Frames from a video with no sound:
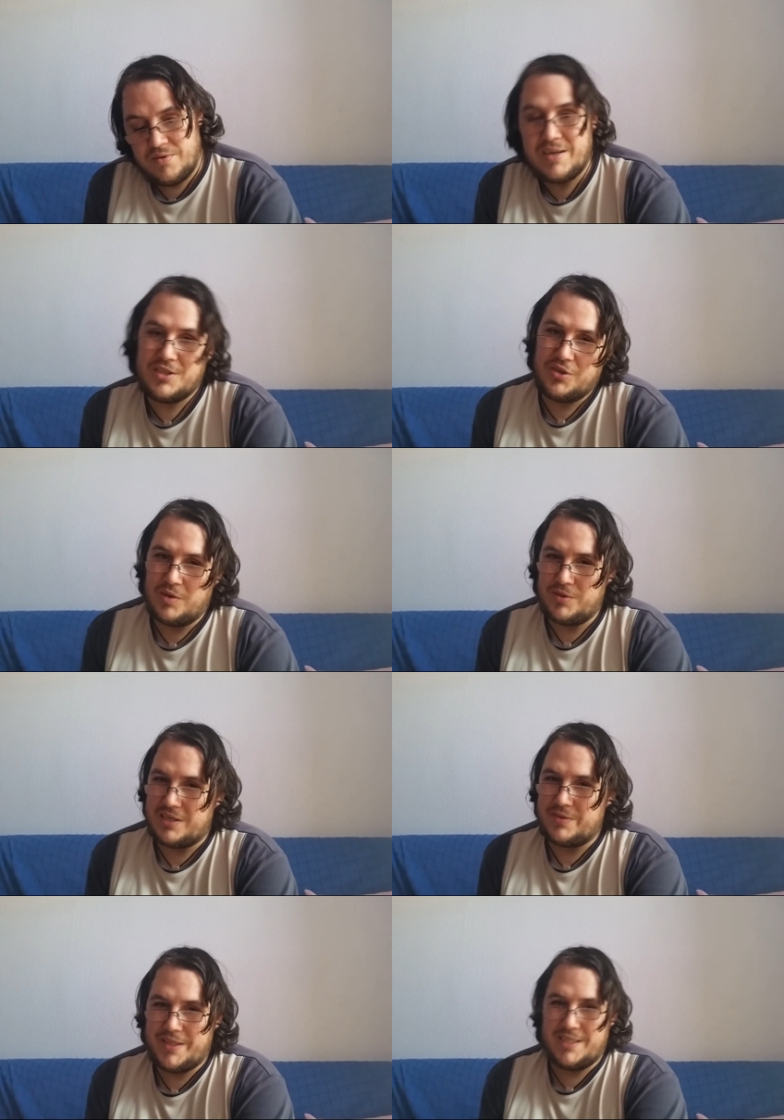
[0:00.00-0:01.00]
no han hecho como
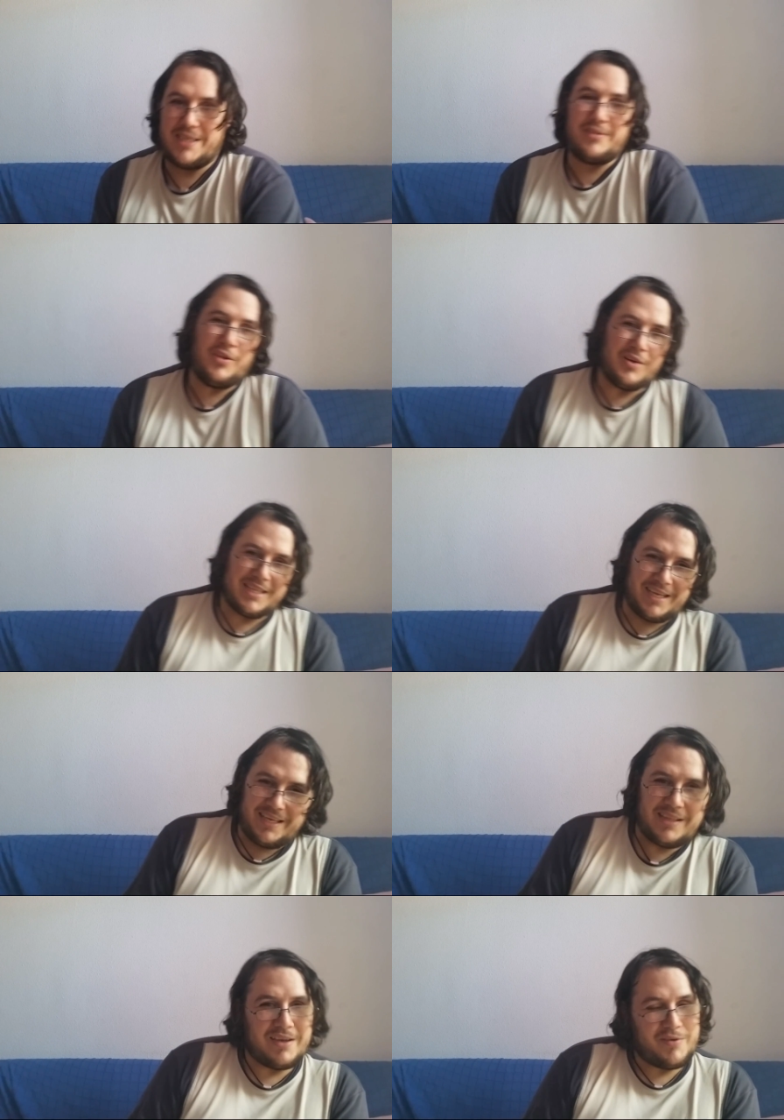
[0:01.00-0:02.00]
otras veces que han traído la
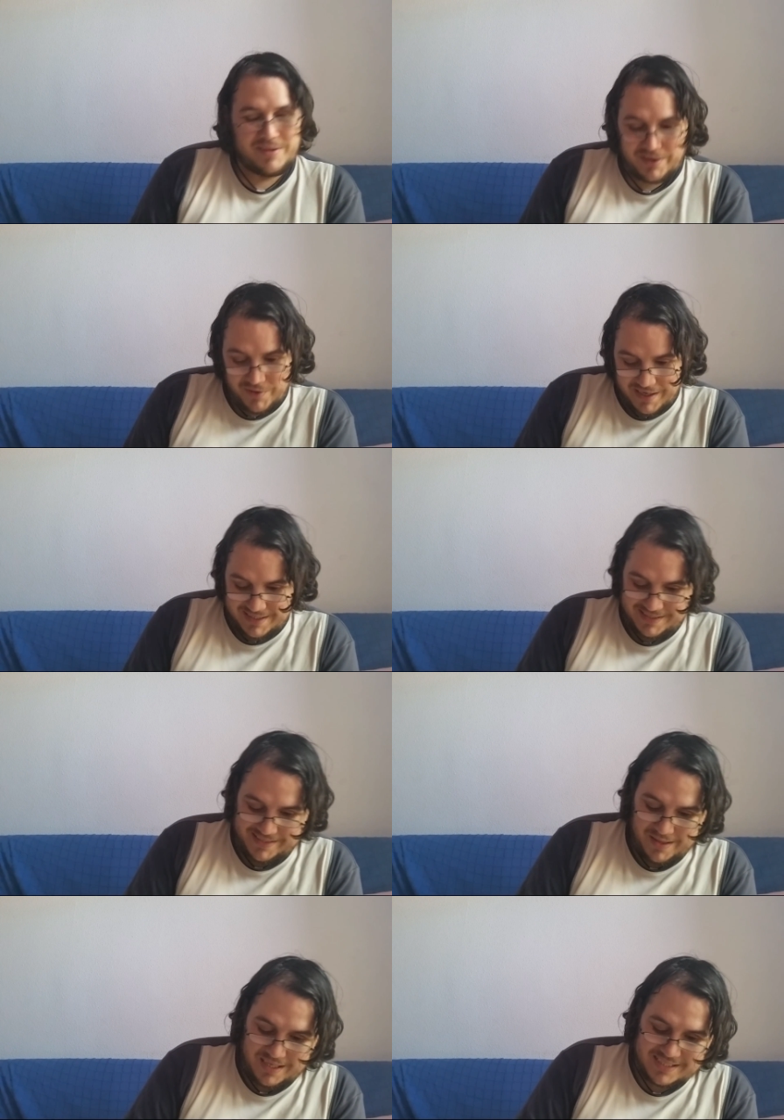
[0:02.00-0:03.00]
tanqueta y no han traído las
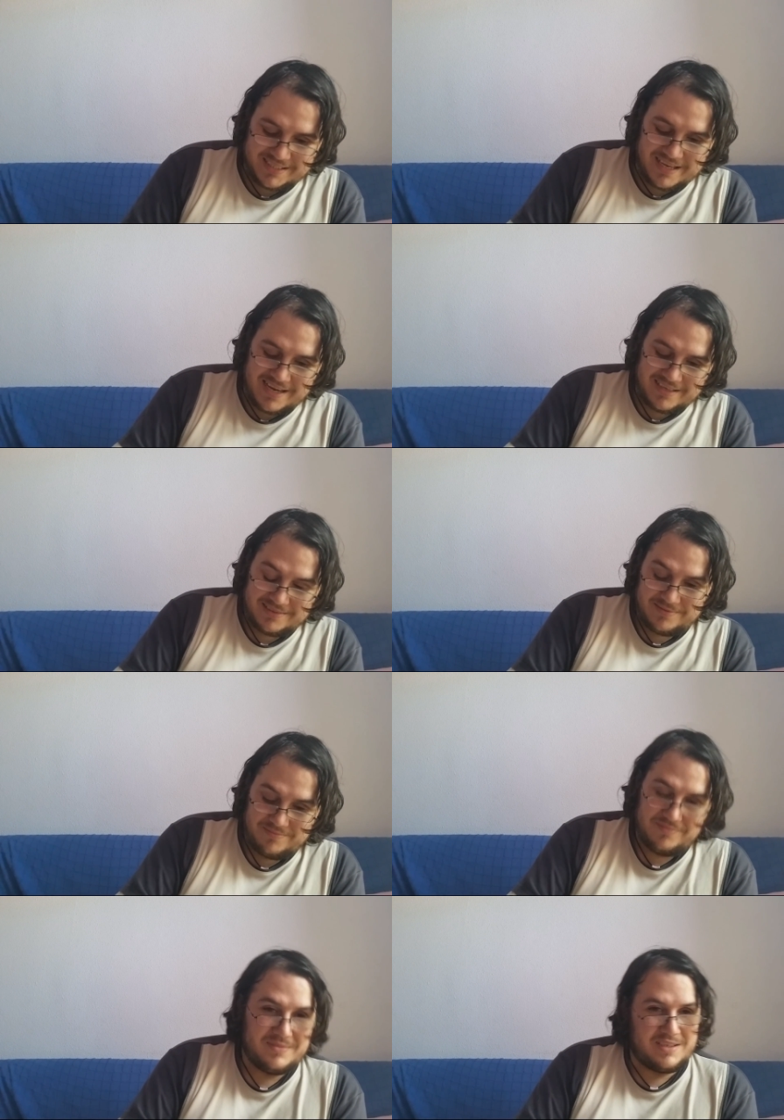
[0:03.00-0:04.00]
resistencias hasta
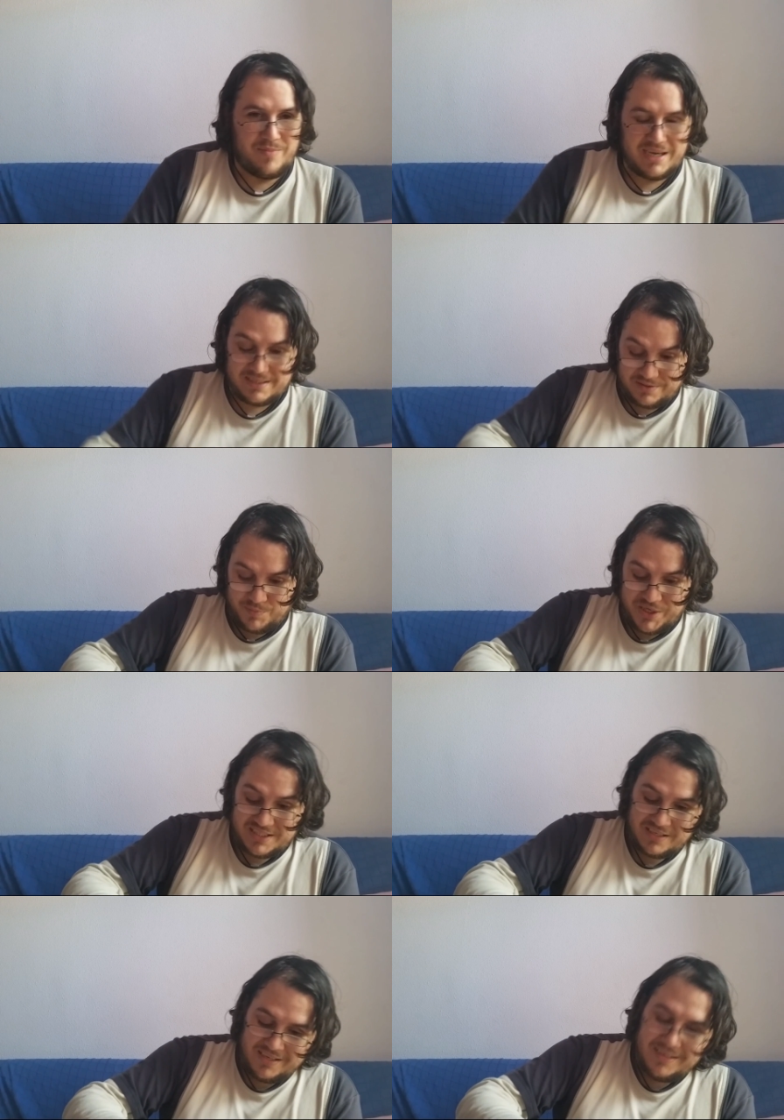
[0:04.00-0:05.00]
semanas
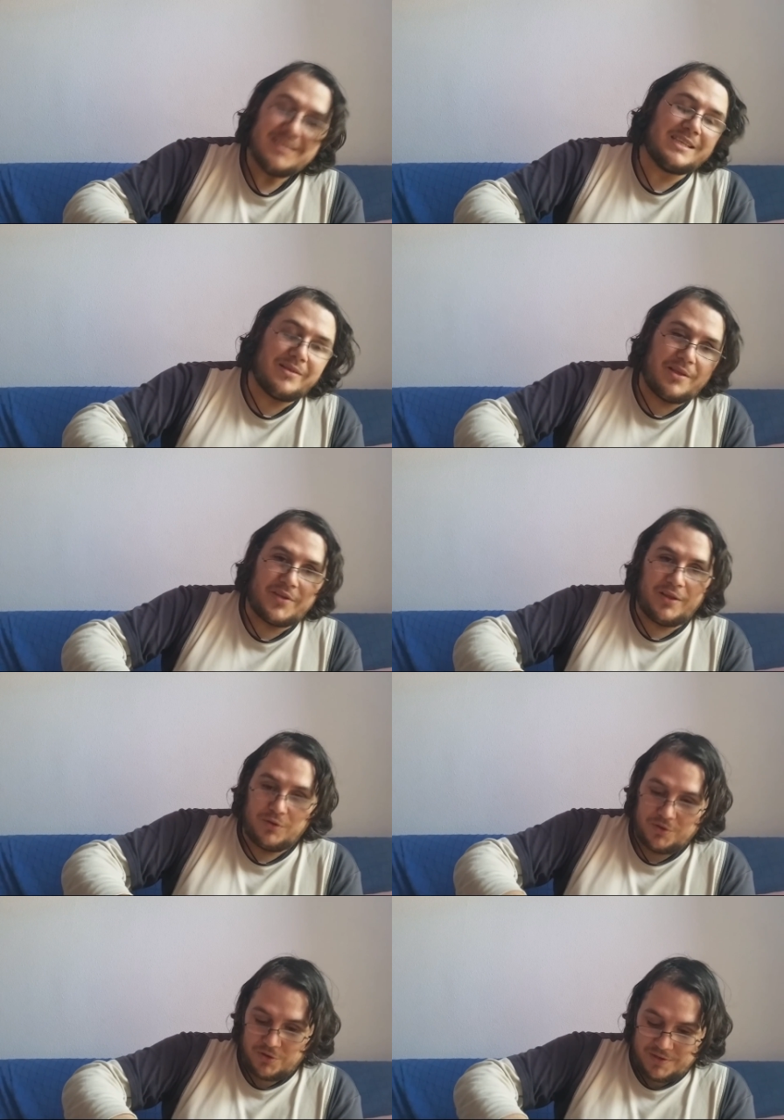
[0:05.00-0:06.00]
después, lo han
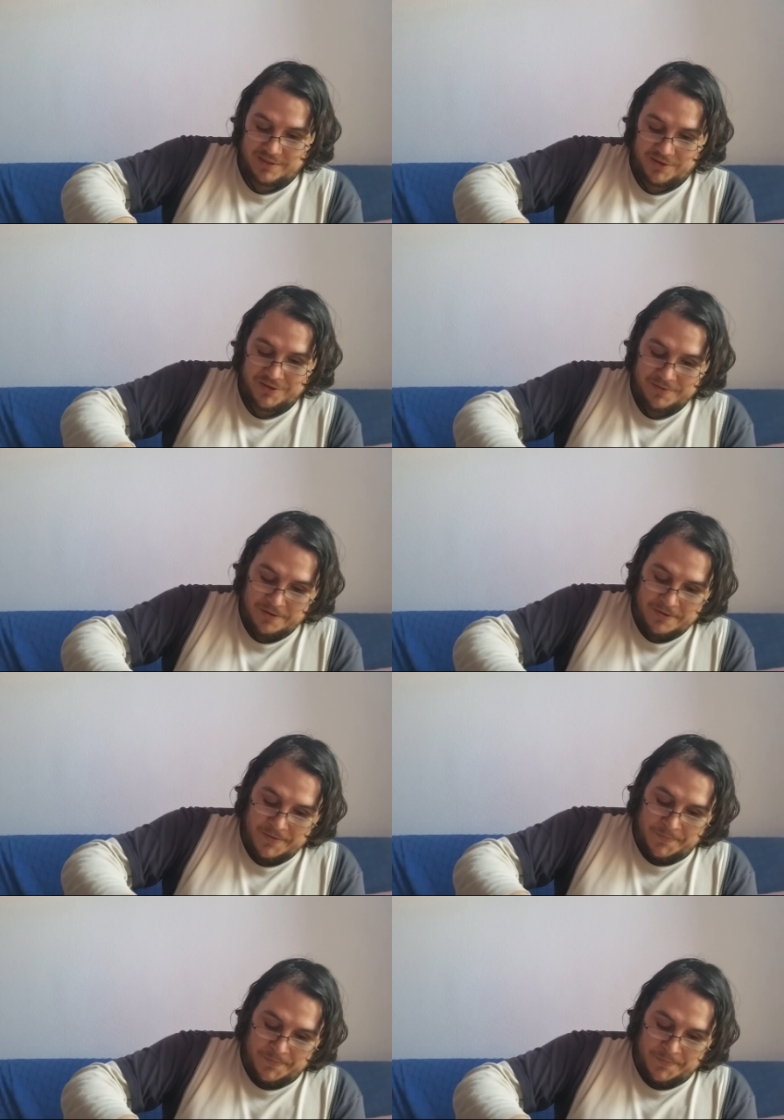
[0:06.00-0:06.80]
traído todo del tirón.